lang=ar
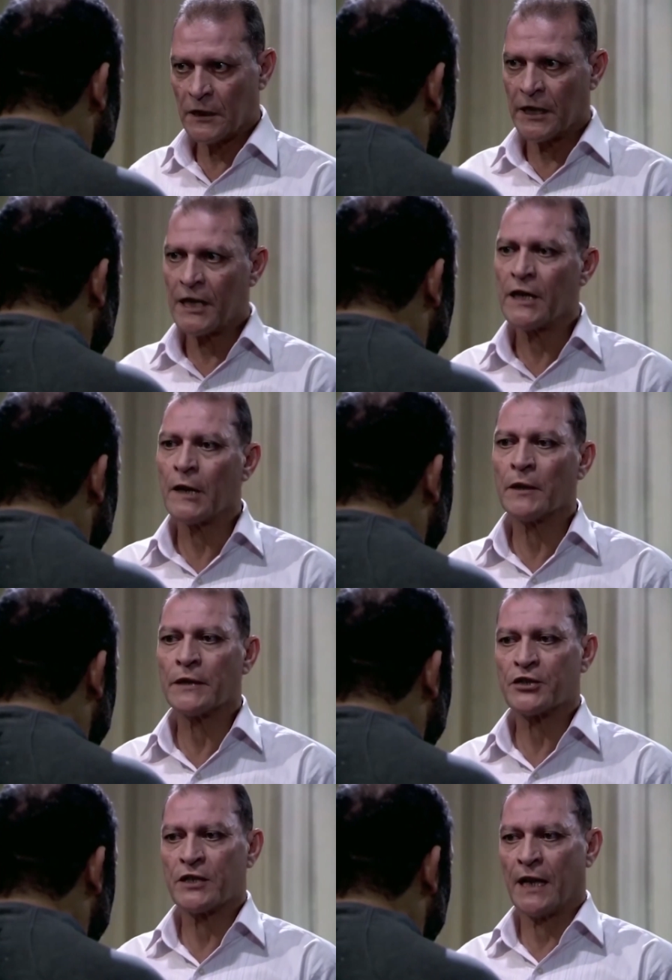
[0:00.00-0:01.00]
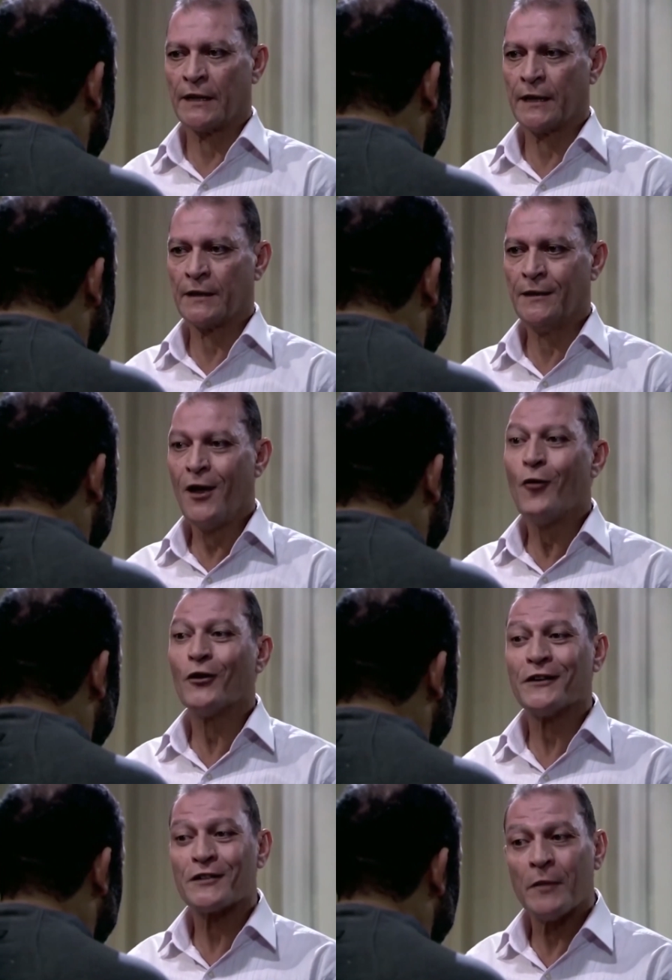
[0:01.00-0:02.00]
غير كده انا ما اقدرش اساعدك
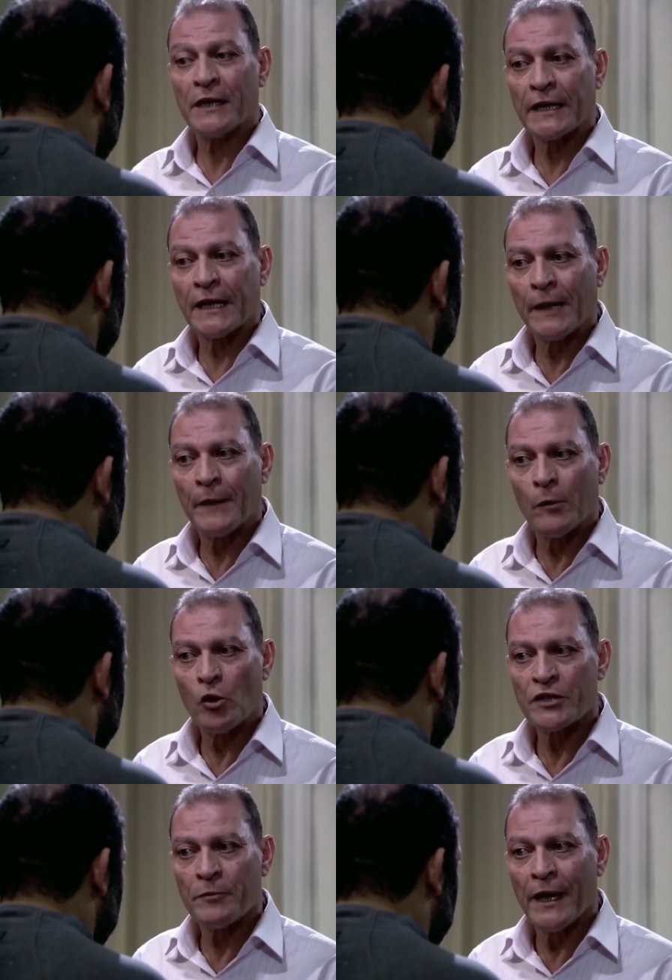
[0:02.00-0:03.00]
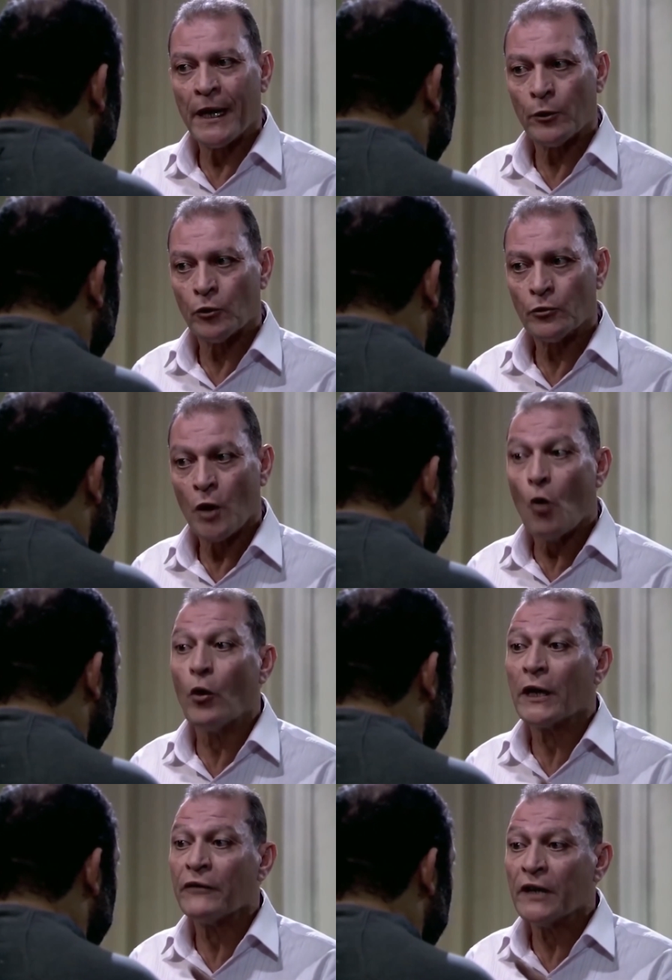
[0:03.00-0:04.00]
واديك سمعت الكلام اللي محسن بيه قاله
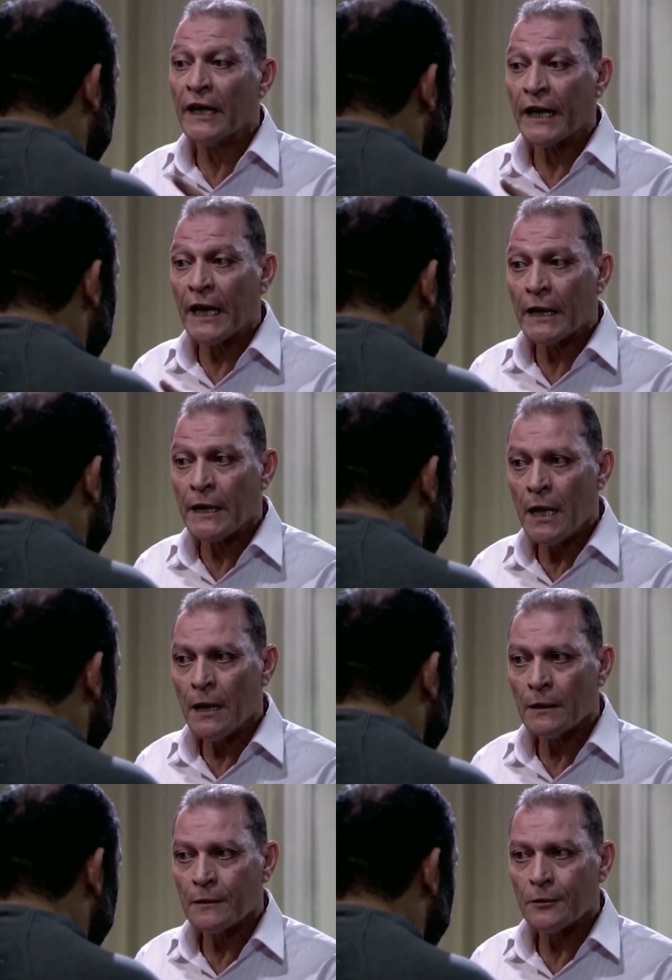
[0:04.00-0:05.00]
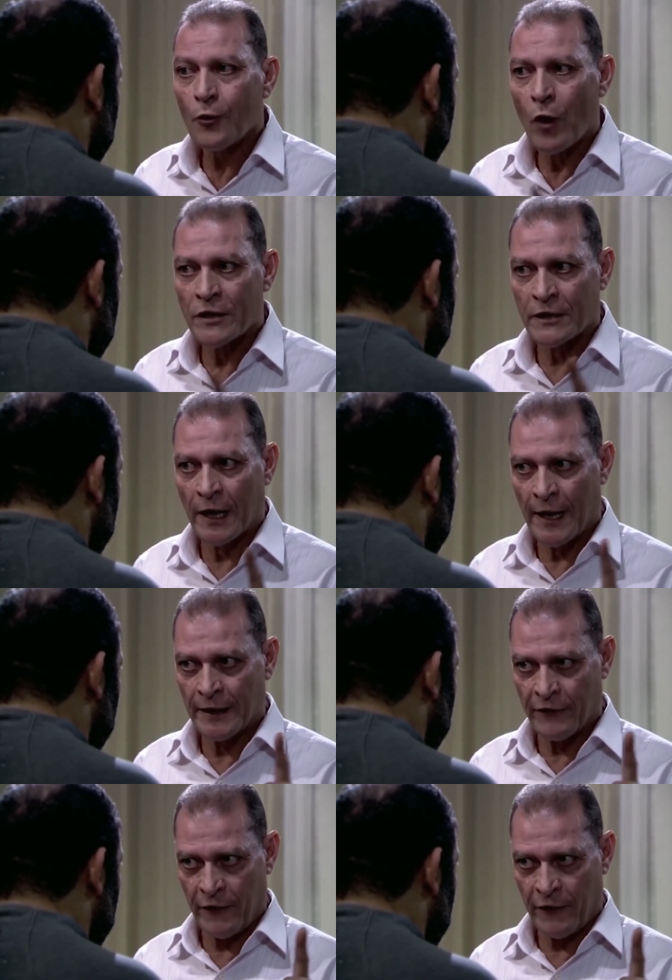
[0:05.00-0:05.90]
وعرفت الحكايه دي واصله لحد